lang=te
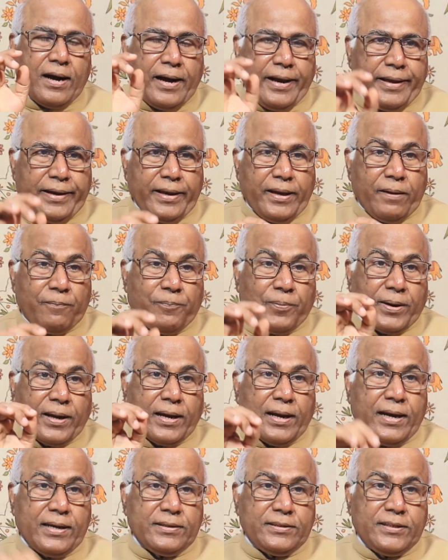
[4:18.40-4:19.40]
ఆయనకి
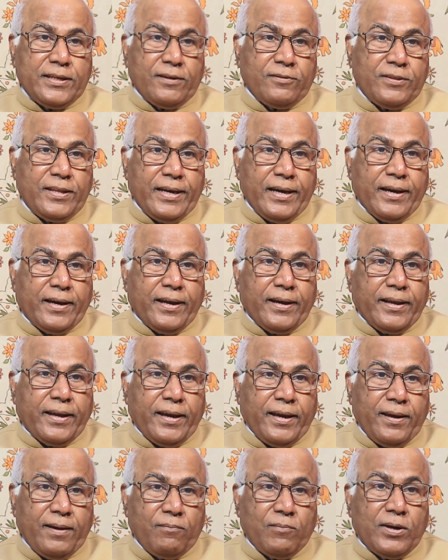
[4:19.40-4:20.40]
ప్రకాష్
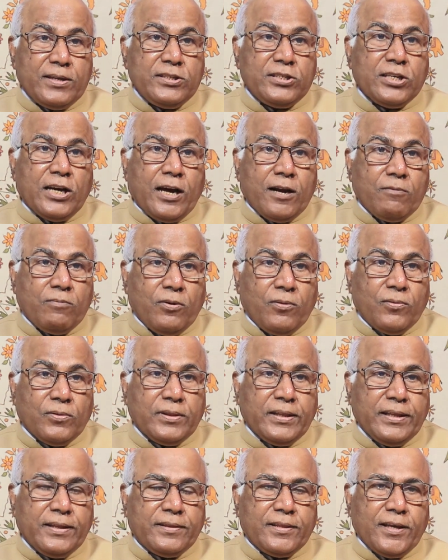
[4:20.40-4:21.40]
జవదేకర్కి మంచి అనుభవం
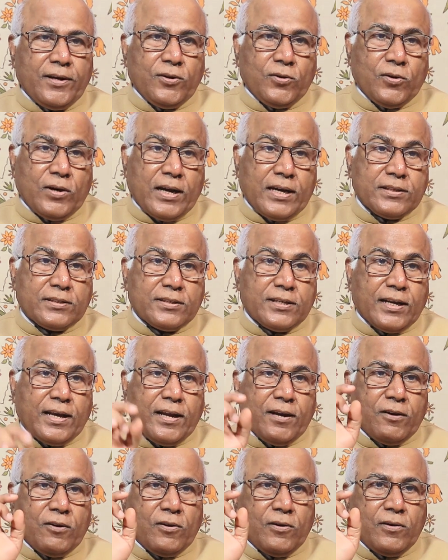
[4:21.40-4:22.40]
ఉంది తెలుగు
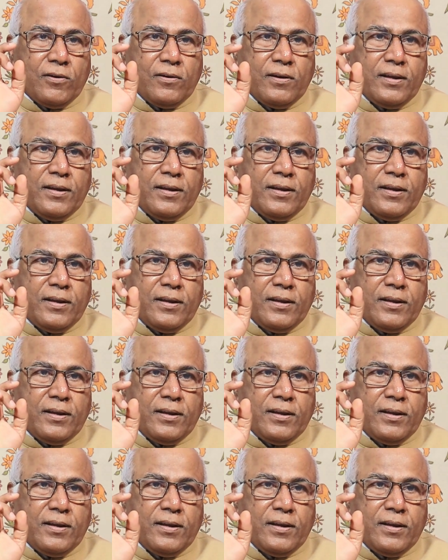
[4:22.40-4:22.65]
రాష్ట్రాల్లో